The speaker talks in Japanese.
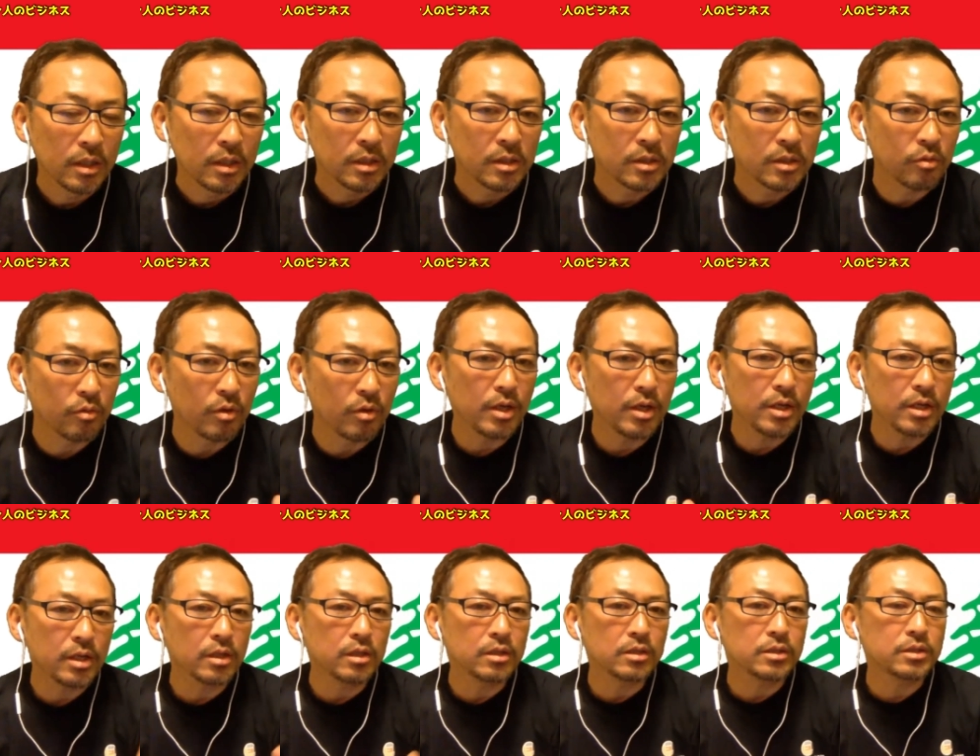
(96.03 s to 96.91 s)
それに
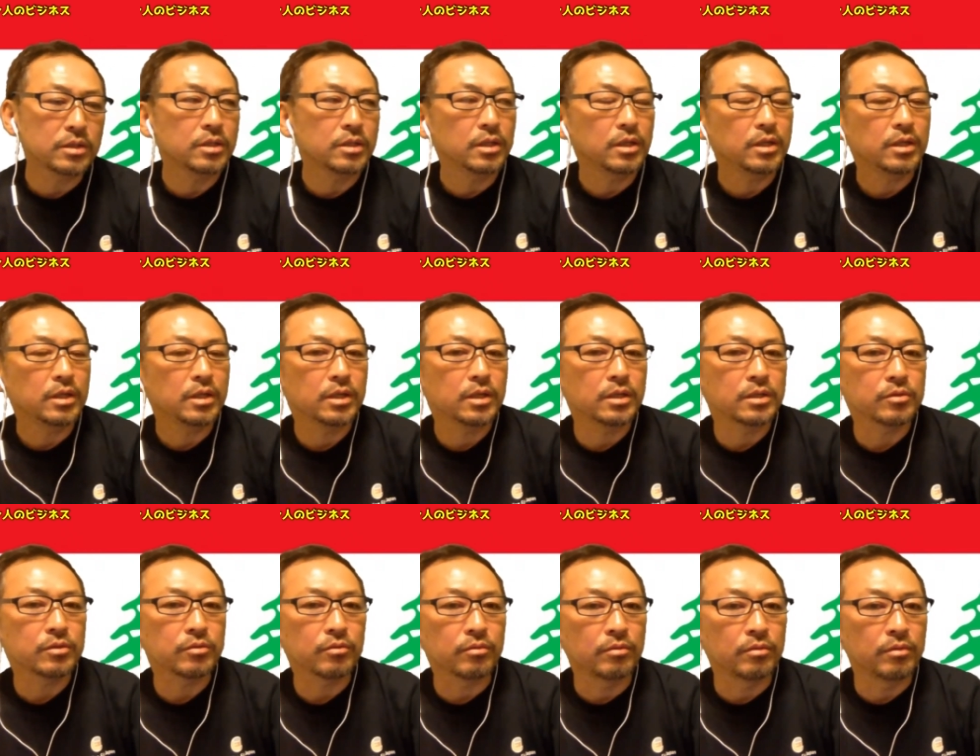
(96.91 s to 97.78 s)
関して、
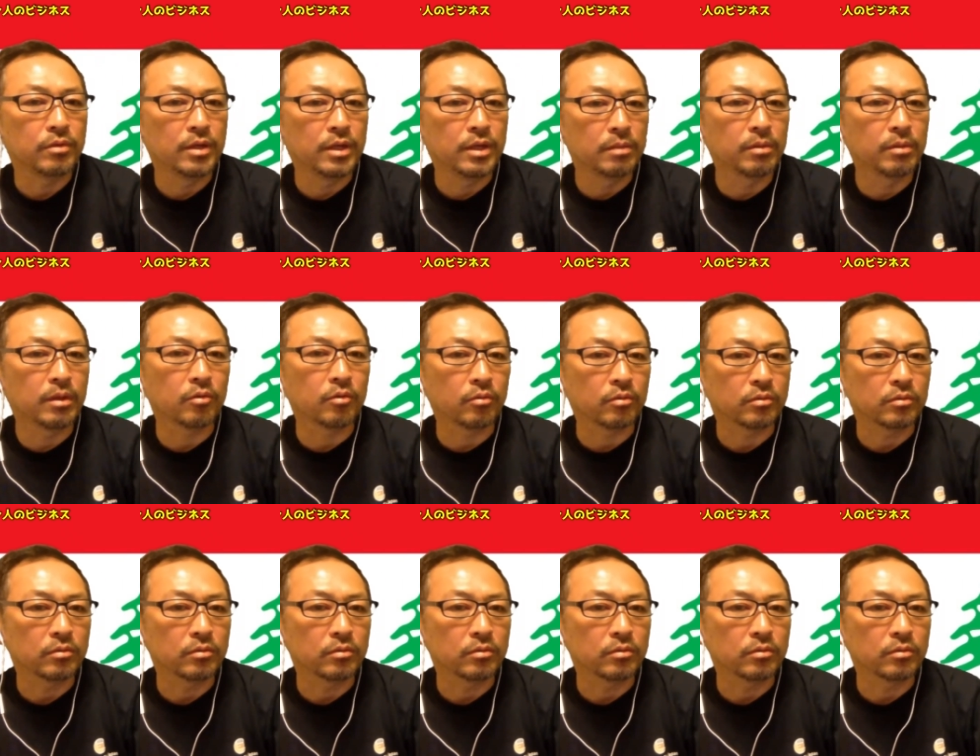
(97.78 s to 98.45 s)
そのレバノン